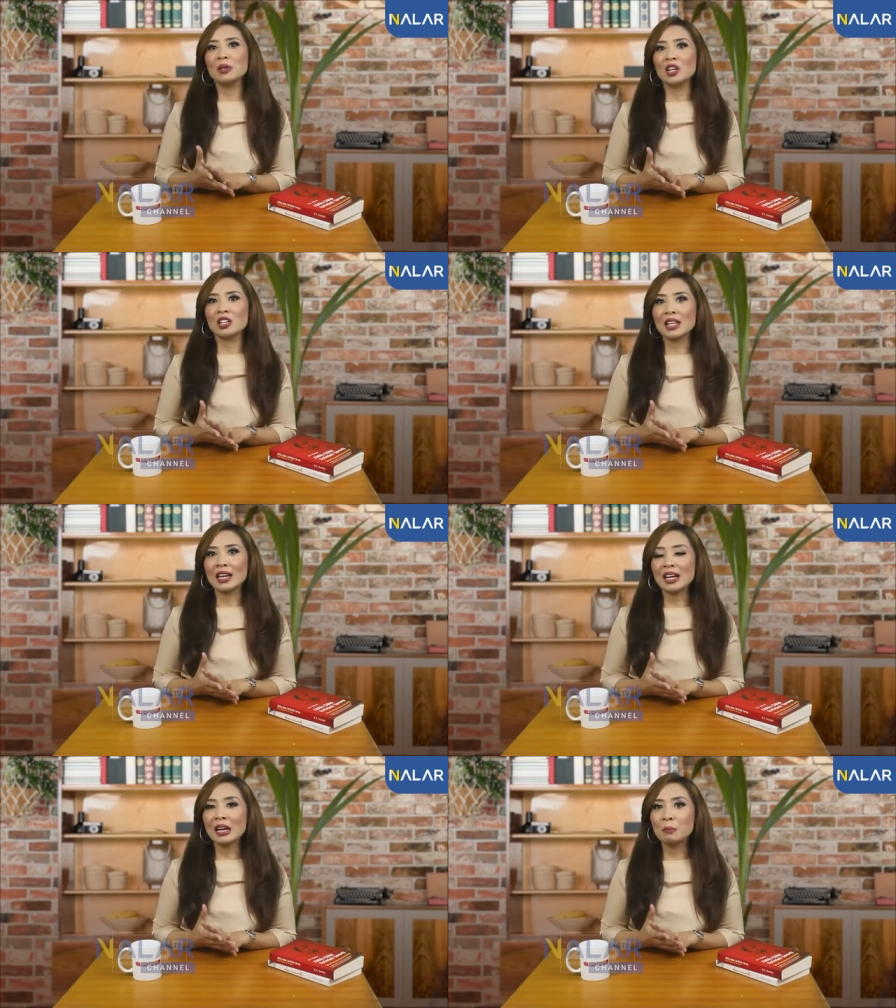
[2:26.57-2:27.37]

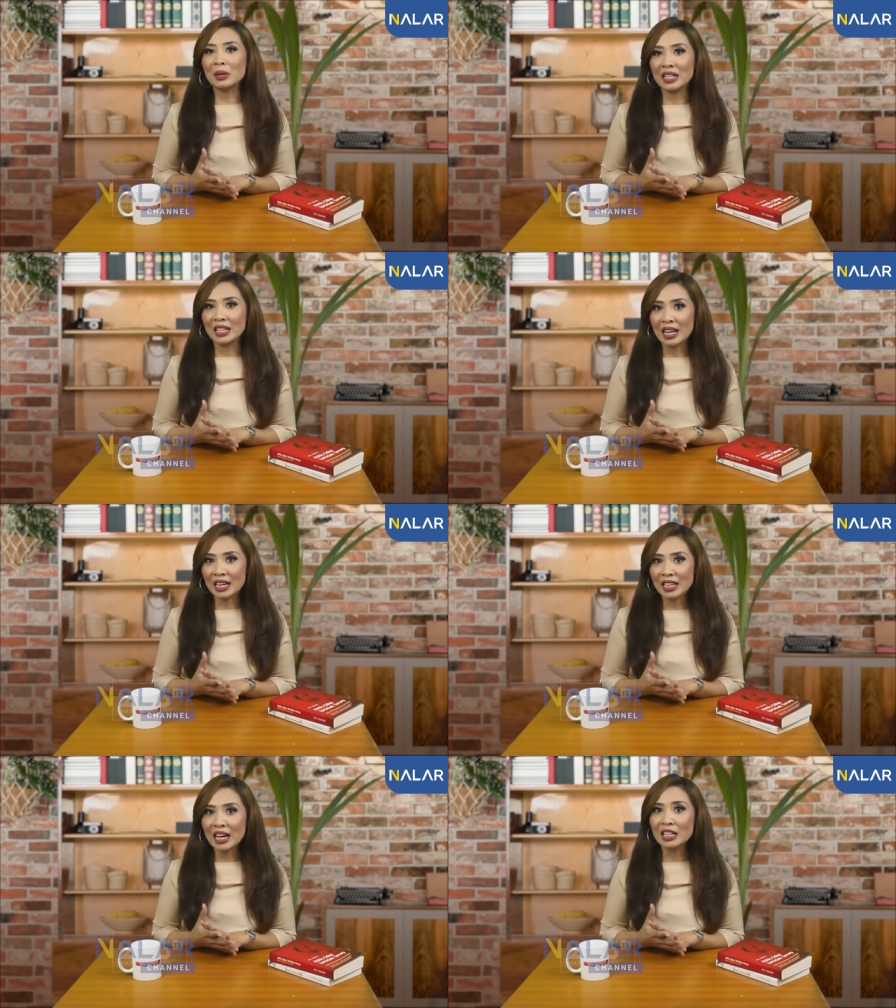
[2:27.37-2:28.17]
menyelesaikan
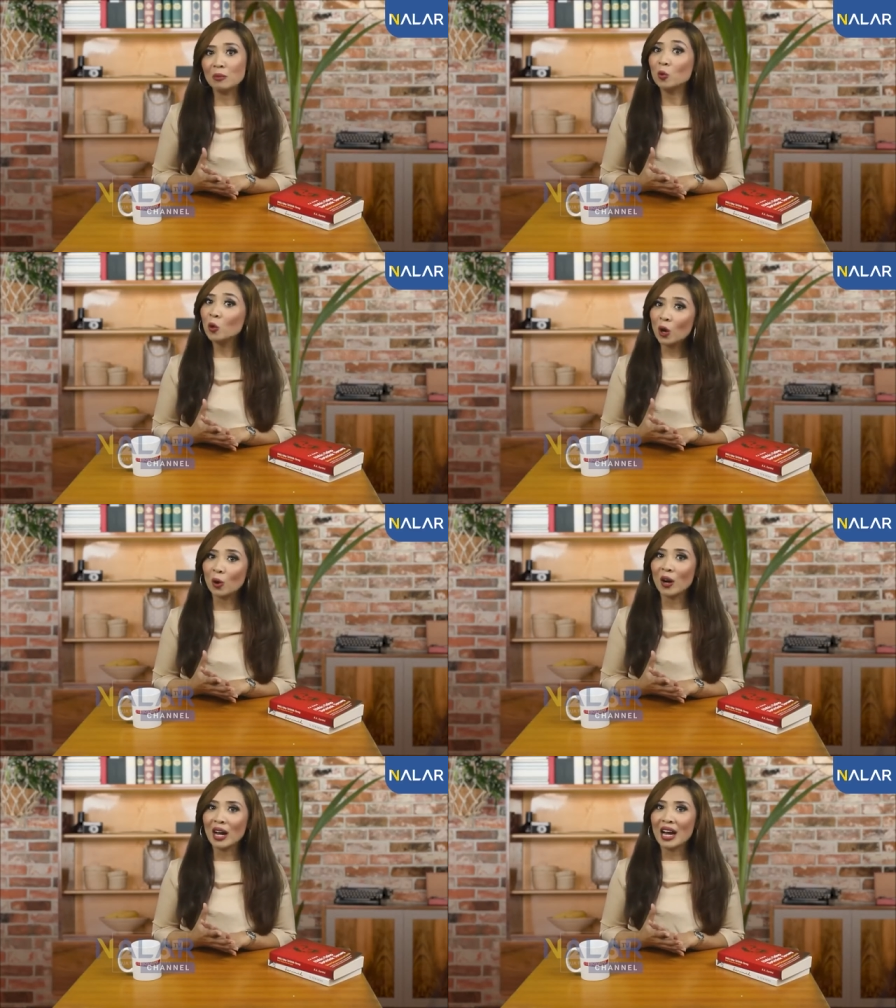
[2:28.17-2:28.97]
pendidikannya di
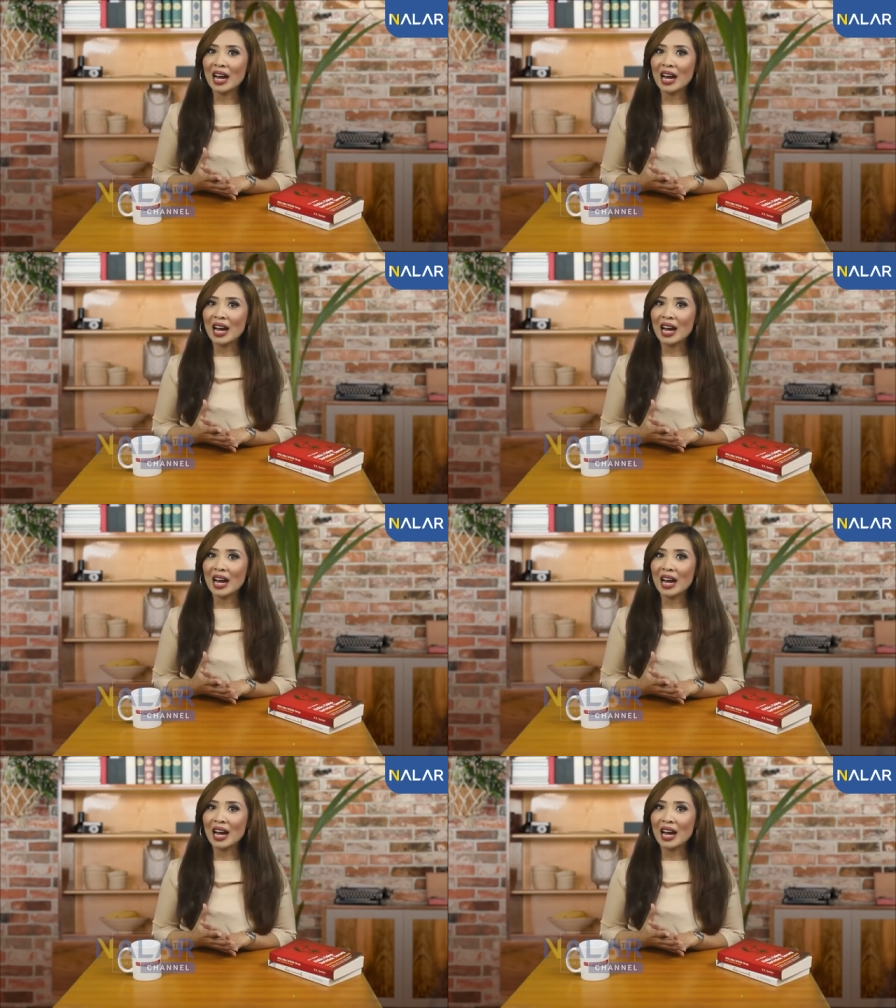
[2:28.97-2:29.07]
Mulo